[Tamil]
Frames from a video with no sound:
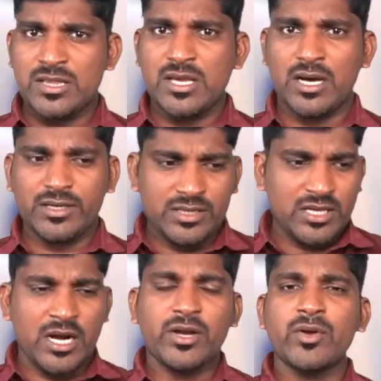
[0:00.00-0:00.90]
இந்தியா இந்திய
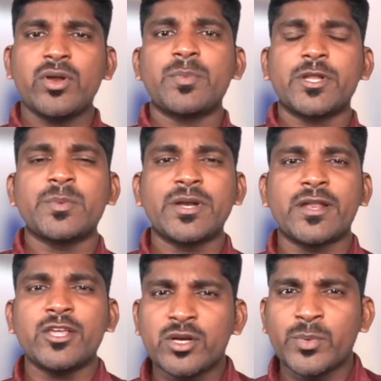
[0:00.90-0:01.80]
நாட்டினுடைய பிரதமர்
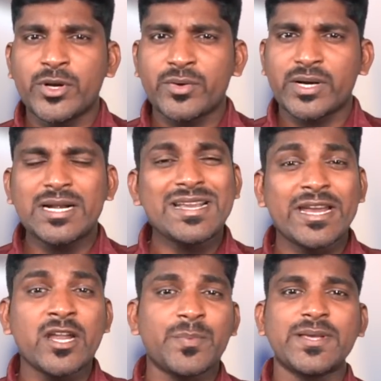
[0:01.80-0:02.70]
நரேந்திர மோடி அவர்கள்
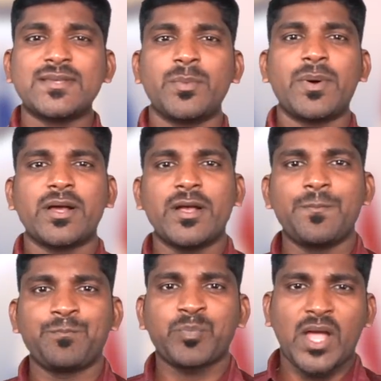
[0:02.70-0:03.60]
என்ன பேசியிருப்பாங்க
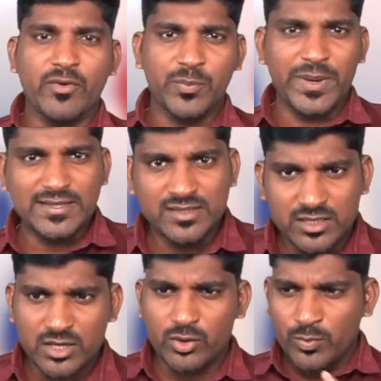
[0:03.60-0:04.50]
அவர்
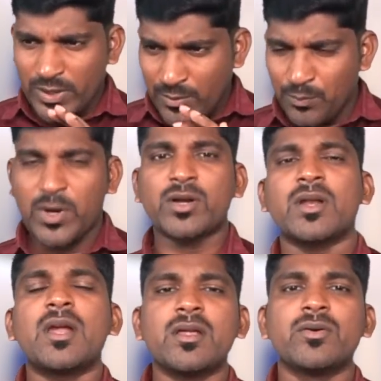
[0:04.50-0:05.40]
பேசுனதில் ரொம்ப
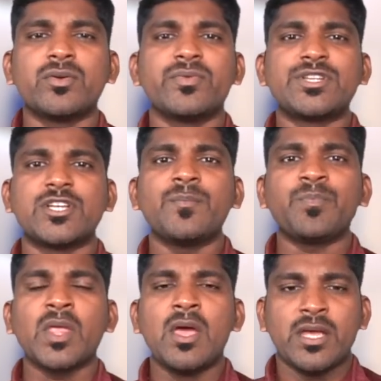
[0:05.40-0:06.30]
இம்பார்ட்டண்ட்டான ஒரு விஷயம்
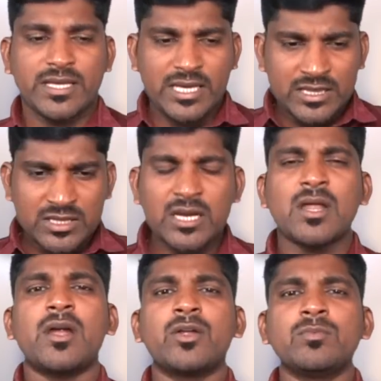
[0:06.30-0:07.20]
எந்த
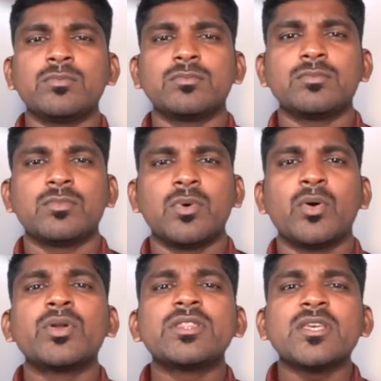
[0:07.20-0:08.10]
நாடும்
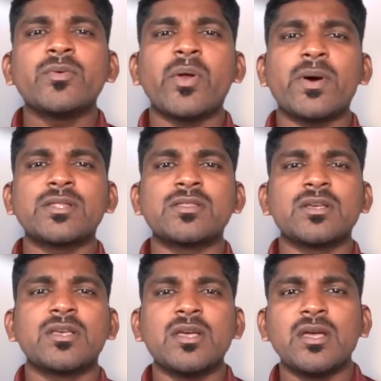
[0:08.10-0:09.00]
ஒரு
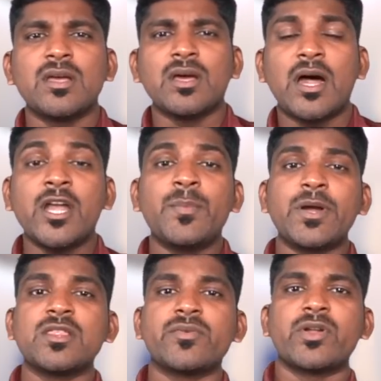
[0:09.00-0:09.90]
தீவிரவாதத்துக்கு
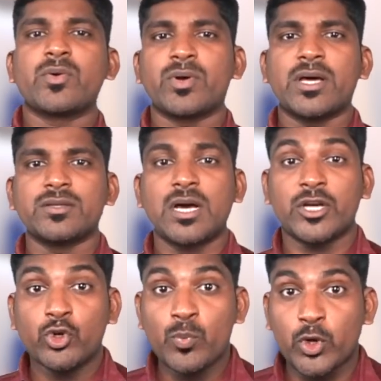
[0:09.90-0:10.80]
அடிபணிந்து விடக்கூடாது
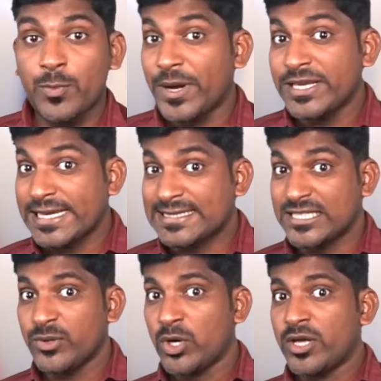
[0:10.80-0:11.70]
அதுவும் குறிப்பாக
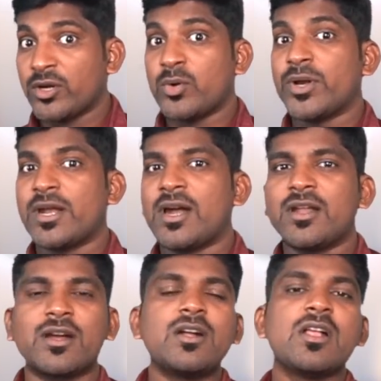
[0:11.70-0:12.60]
எஸ்சிஓவில் இருக்கக்கூடிய
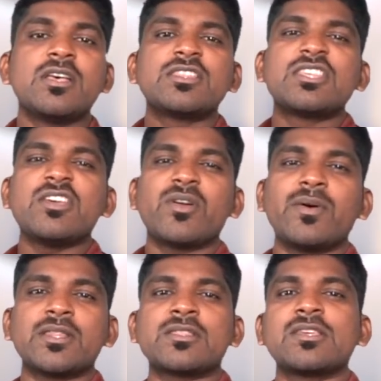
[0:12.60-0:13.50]
நாடுகள்
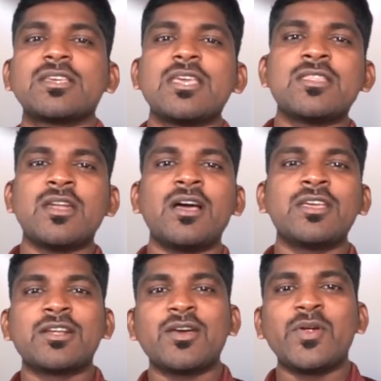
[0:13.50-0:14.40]
தீவிரவாதத்துக்கு எதிராக
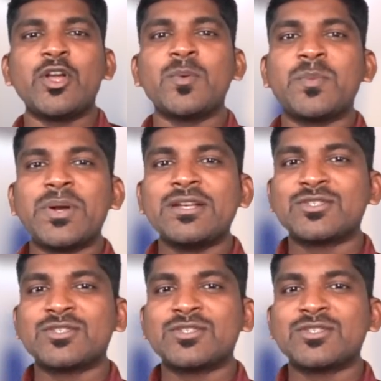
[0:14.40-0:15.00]
இருக்க வேண்டும் அப்படின்னு